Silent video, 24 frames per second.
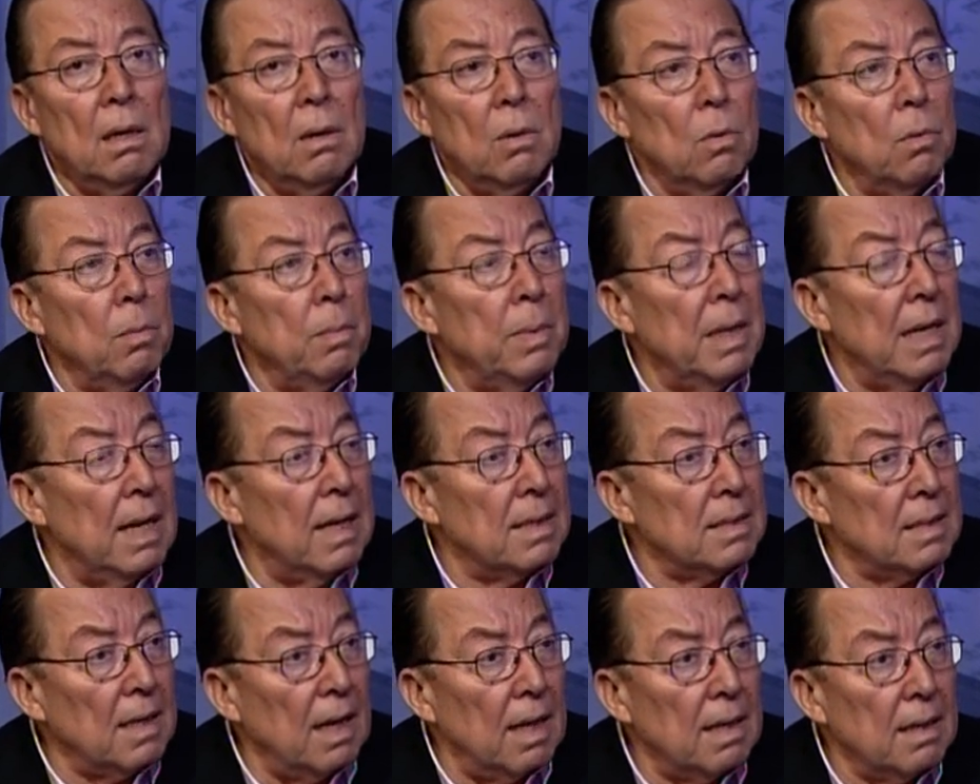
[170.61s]

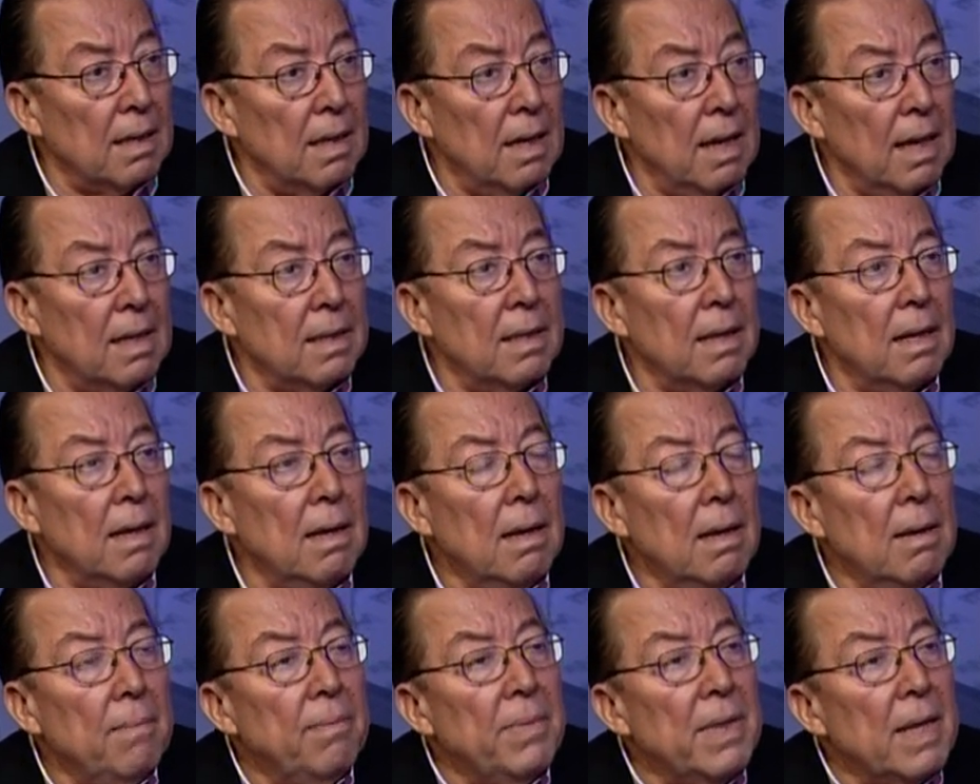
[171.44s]
وبالاسعار الادنى
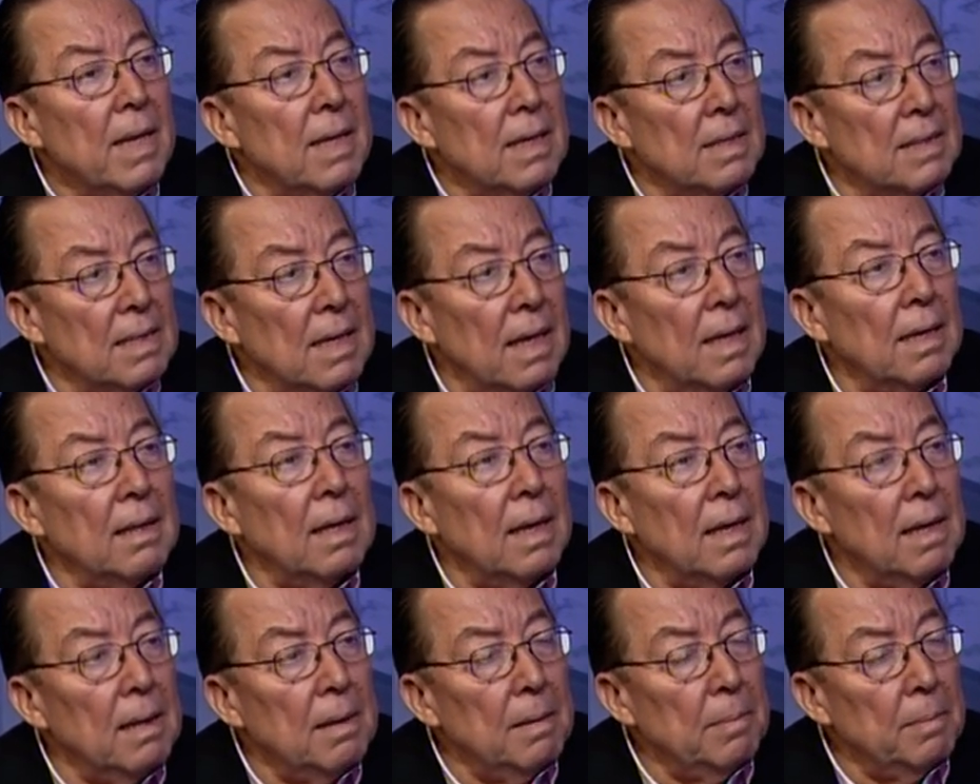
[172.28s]

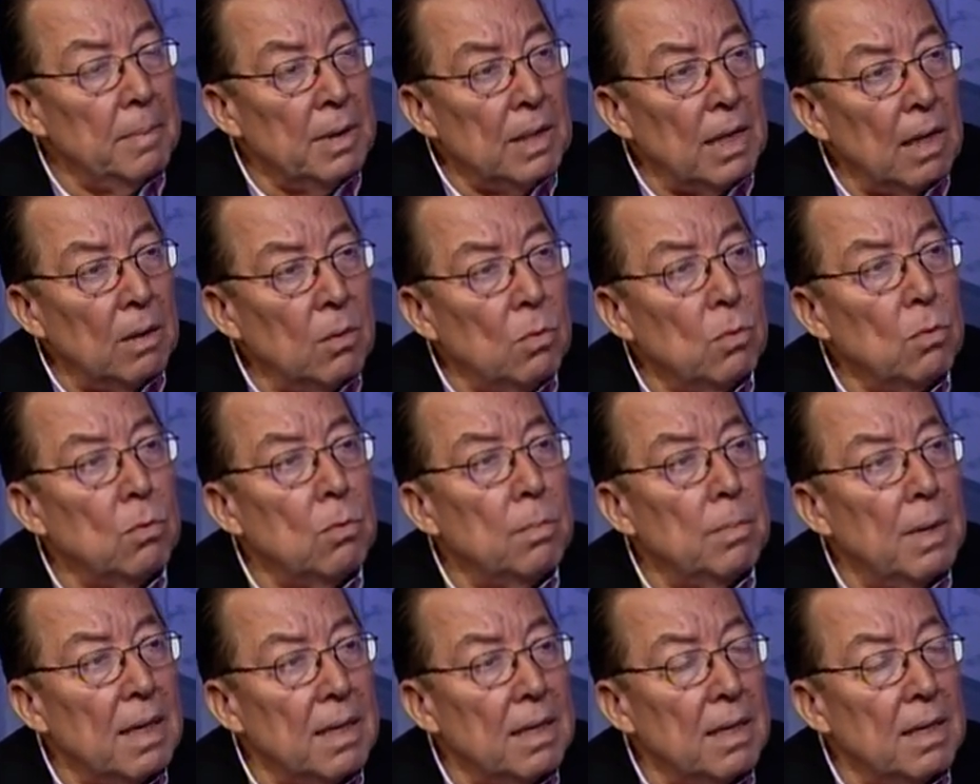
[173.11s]
ساعتها بدها
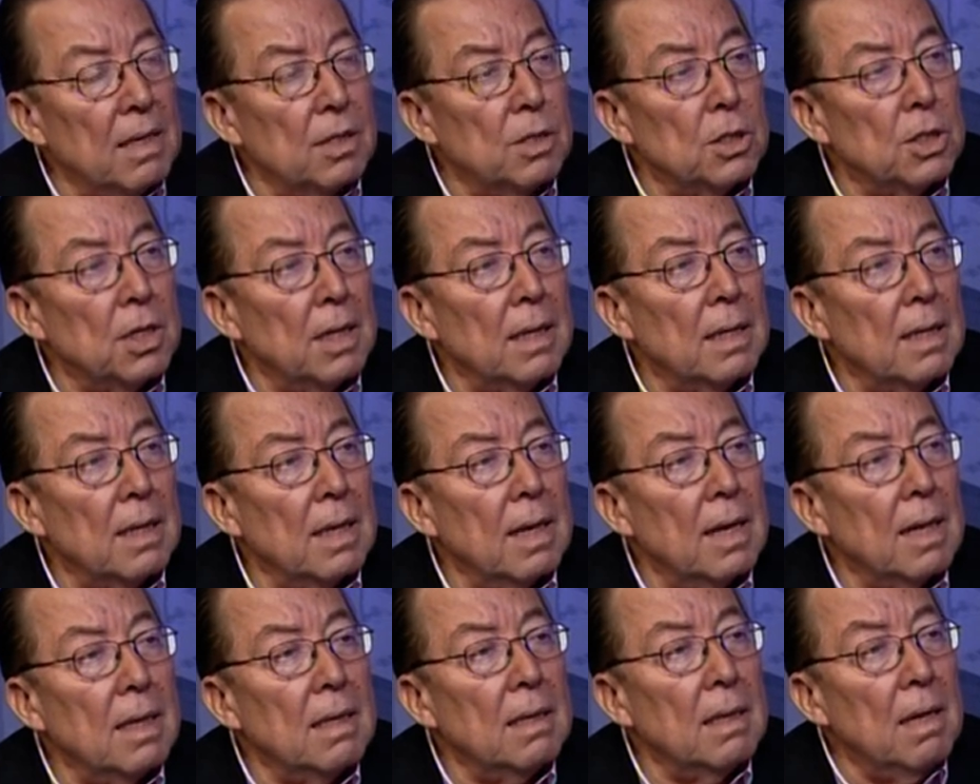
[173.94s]
تقوم هذه
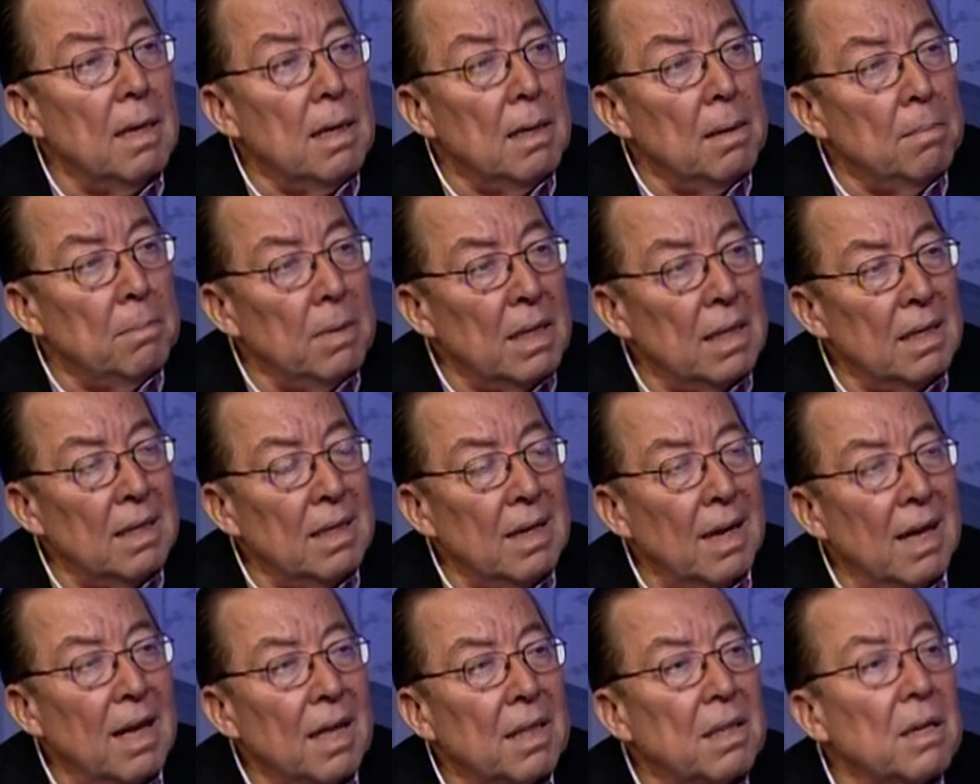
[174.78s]
الشركات
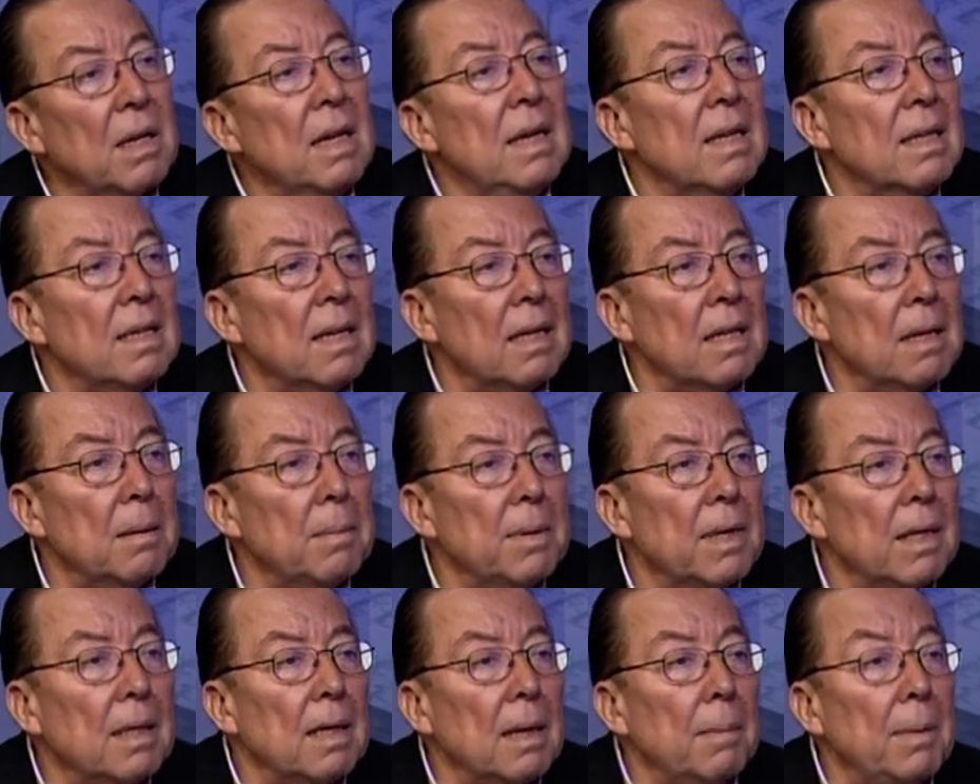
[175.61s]
باتخاذ كل
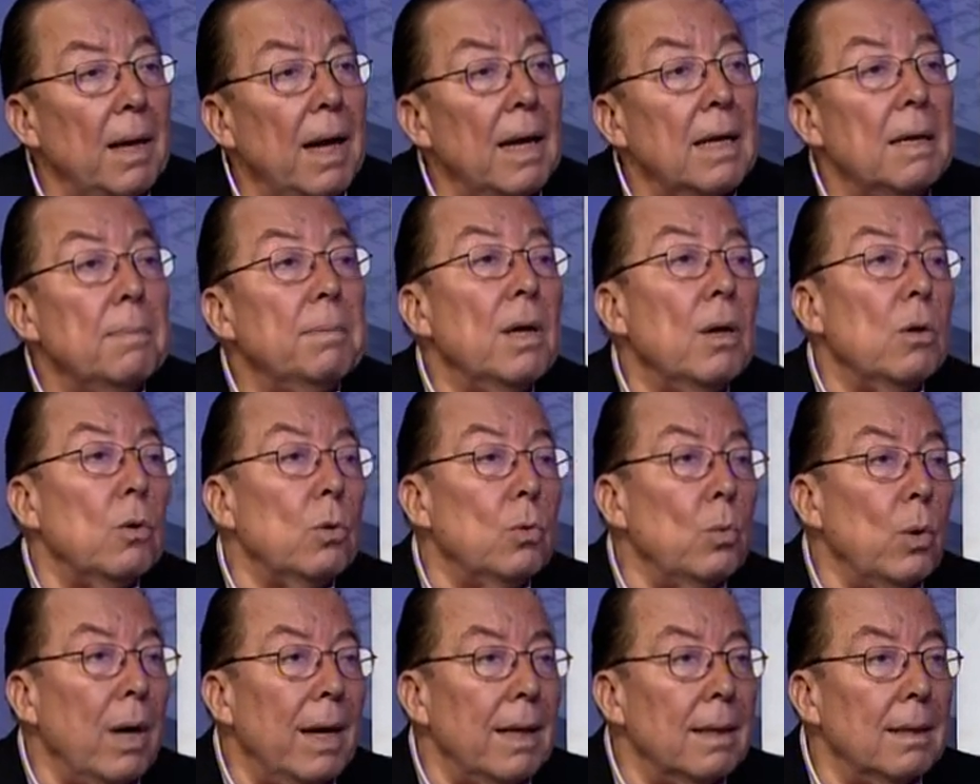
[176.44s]
التدابير تبعها اللي
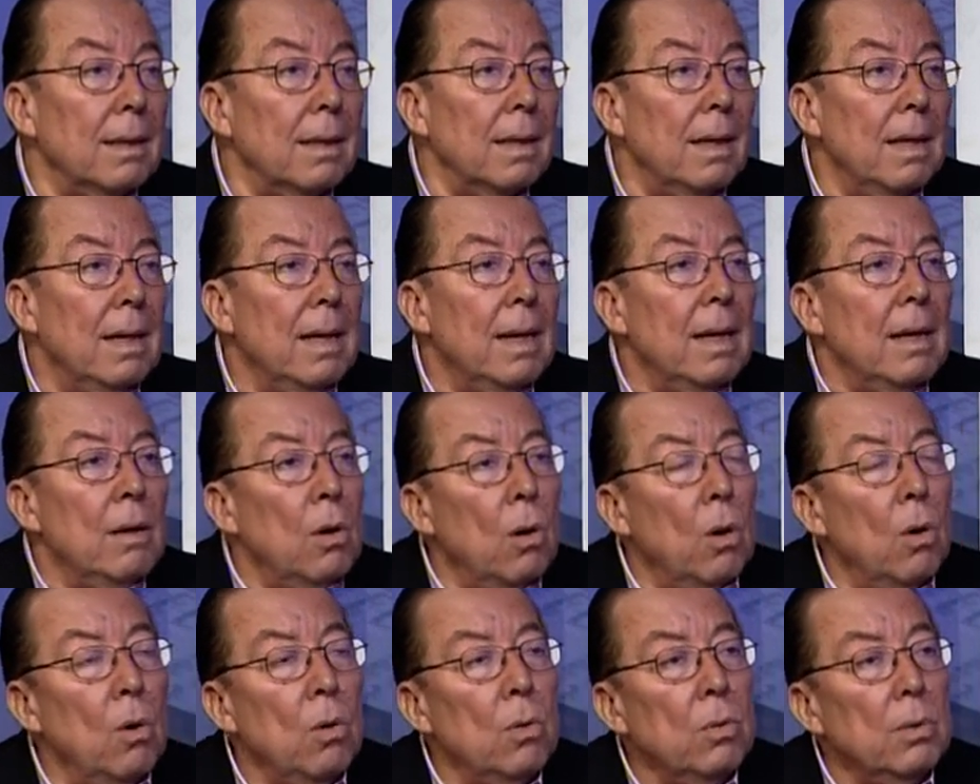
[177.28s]
بتاخذ وقت
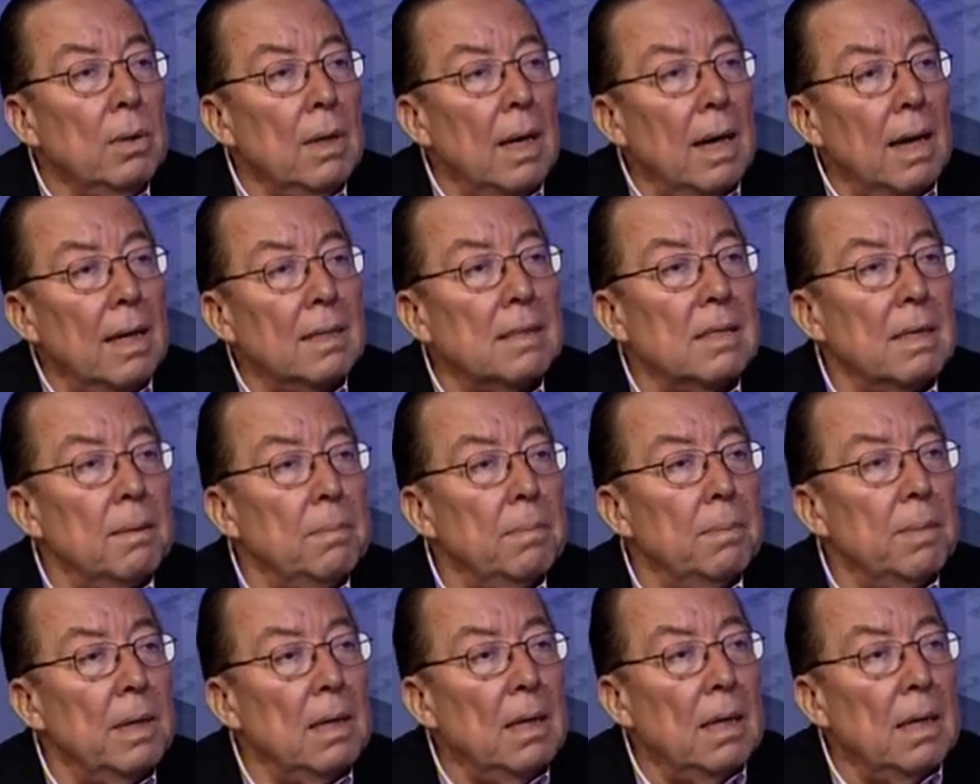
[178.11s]
هون حسب